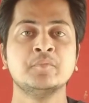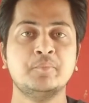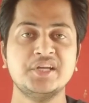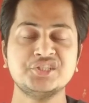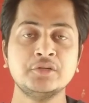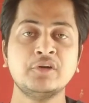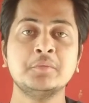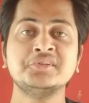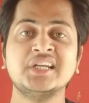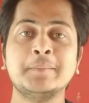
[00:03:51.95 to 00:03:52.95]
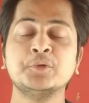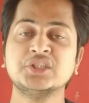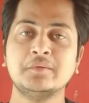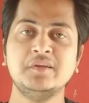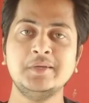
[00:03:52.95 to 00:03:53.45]
बेस्ट इन्फॉर्मेशन आपको
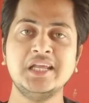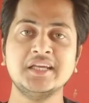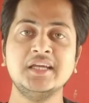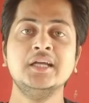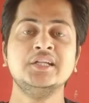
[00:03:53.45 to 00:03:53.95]
तभी मिलेगी